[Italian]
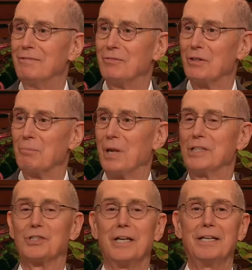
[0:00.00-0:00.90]
Sono
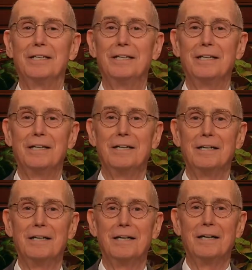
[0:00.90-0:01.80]
grato della
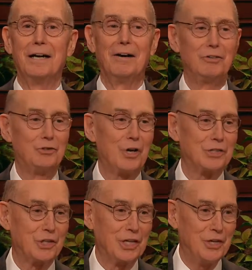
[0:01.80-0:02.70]
benedizione di poter
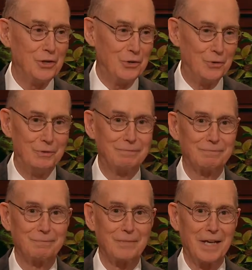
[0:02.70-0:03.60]
parlare
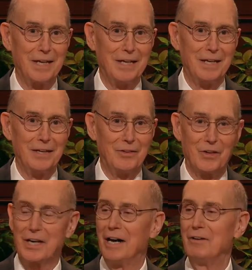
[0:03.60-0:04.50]
a voi
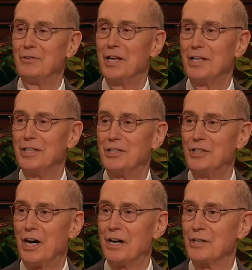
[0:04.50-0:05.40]

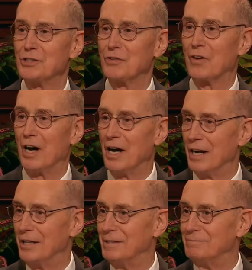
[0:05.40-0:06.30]
che siete le
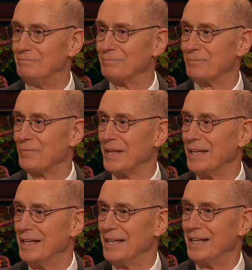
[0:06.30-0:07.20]
figlie di Dio,
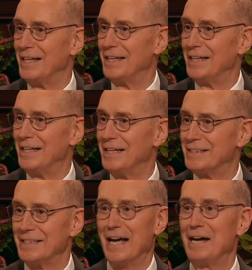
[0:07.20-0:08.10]
entrate
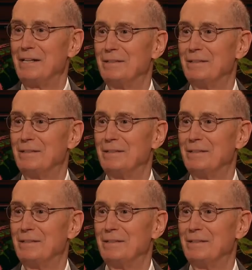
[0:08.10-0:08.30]
nell'alleanza.